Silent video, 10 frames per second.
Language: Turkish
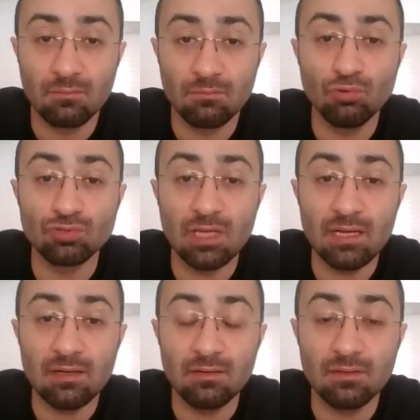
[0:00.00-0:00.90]

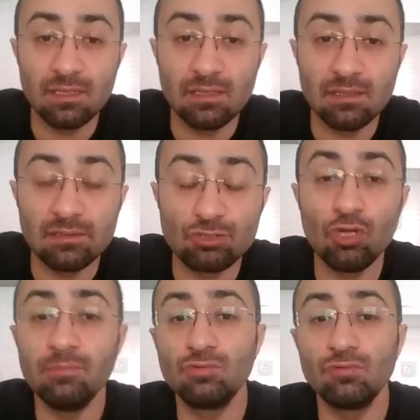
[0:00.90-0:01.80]
Burada e,
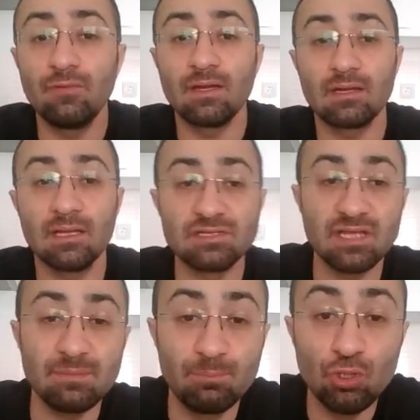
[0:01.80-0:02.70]
şöyle bir durum var
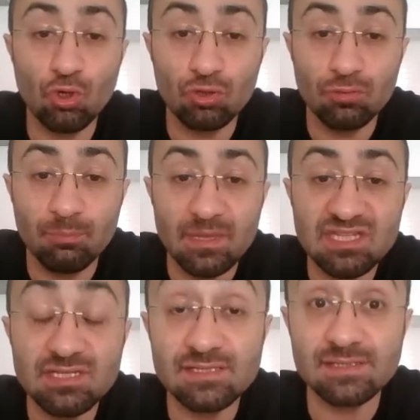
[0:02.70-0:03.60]
arkadaşlar. Piyon 5.
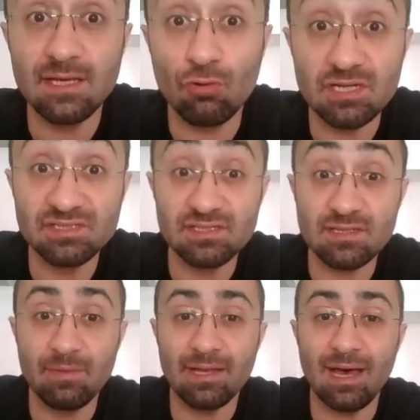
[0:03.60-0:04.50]
sıraya ulaştığı
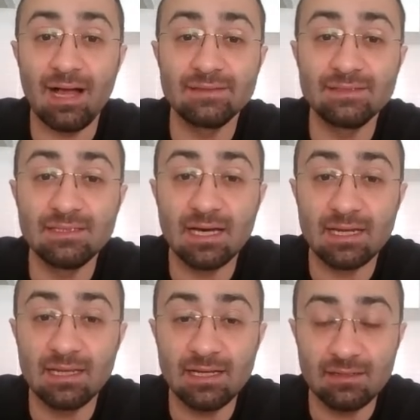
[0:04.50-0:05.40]
zaman altın
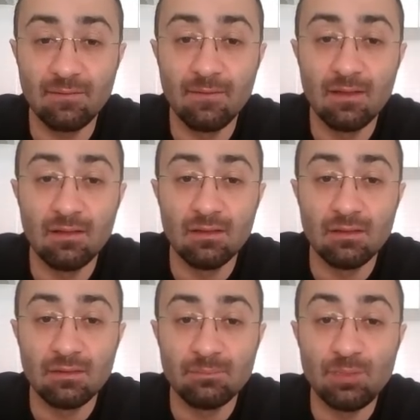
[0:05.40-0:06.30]
kareler
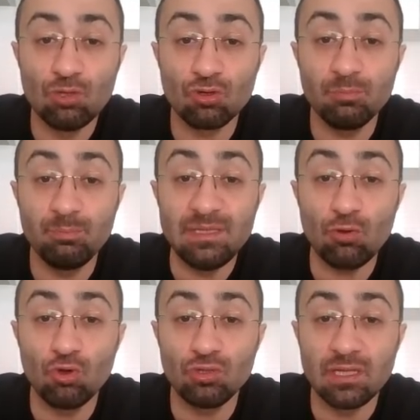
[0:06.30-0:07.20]
piyonun bir
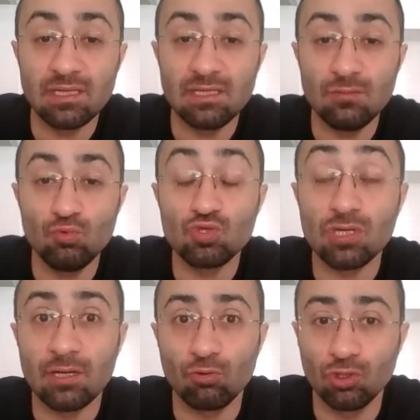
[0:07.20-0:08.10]
önündeki 3
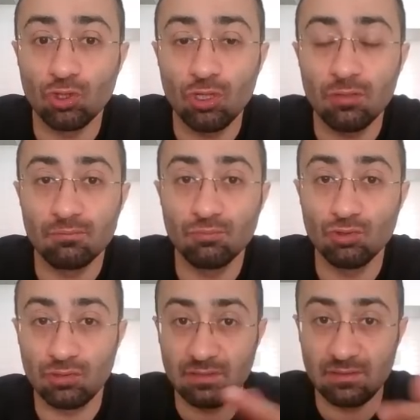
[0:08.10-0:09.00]
kare oluyor.
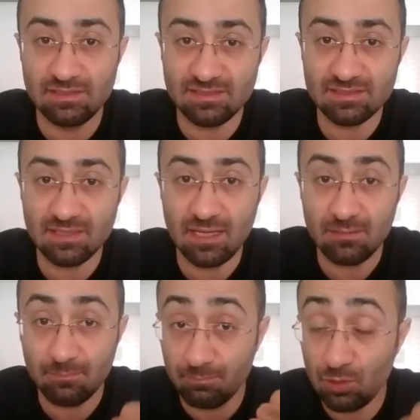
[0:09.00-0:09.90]
Bu
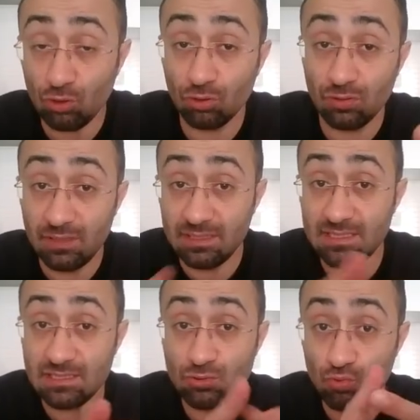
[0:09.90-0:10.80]
istisna Piyon
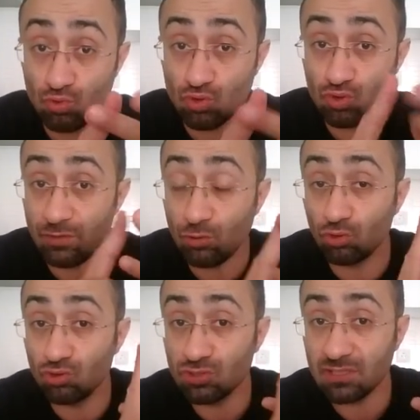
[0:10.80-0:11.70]
ikinci, üçüncü ve
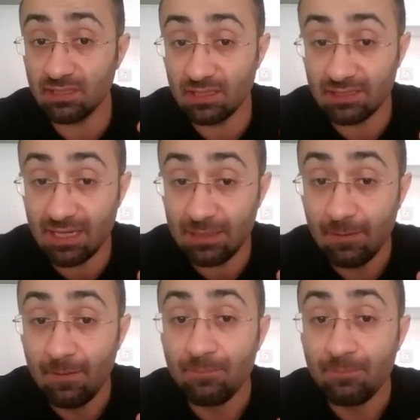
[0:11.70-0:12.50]
dördüncü sıradayken